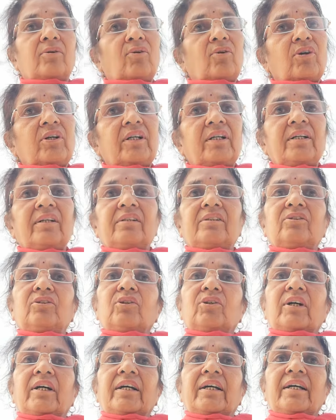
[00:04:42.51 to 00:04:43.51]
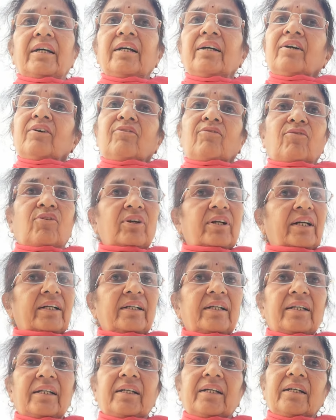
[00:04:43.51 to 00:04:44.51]
कोई जो है वो
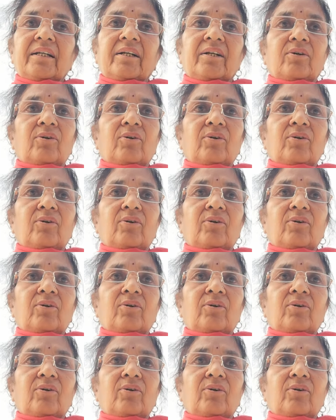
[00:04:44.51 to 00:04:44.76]
लड़की